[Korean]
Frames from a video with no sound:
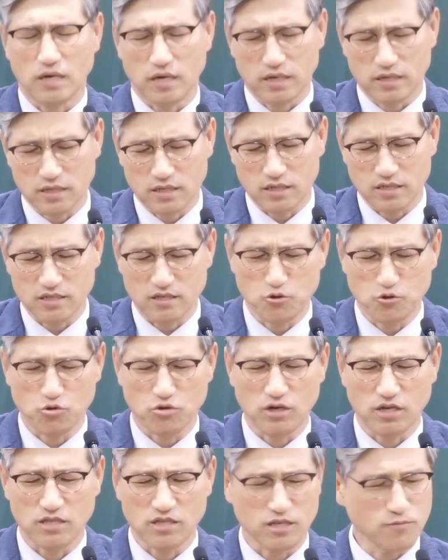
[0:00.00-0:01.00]
이렇게
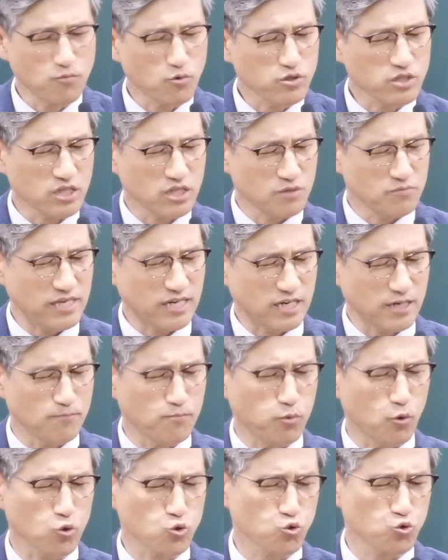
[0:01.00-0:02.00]
설교를 할 때 이 목사님이 약간
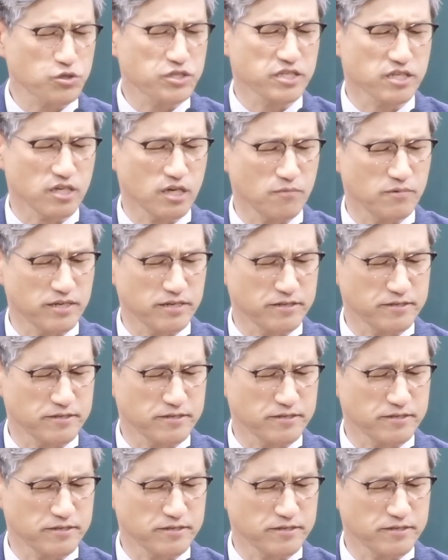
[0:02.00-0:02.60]
보수이신가 봐요.